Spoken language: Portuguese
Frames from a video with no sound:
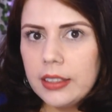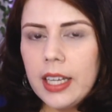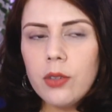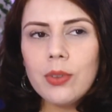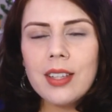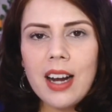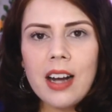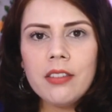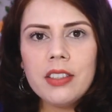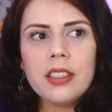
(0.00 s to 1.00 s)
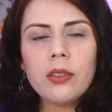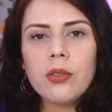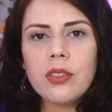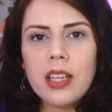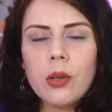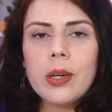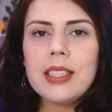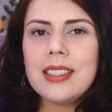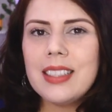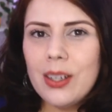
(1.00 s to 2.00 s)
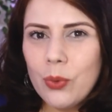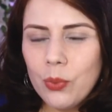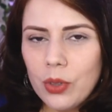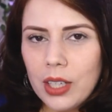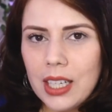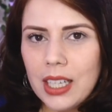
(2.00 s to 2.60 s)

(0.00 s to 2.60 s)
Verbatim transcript: Tenho travas que eu não sei quais são.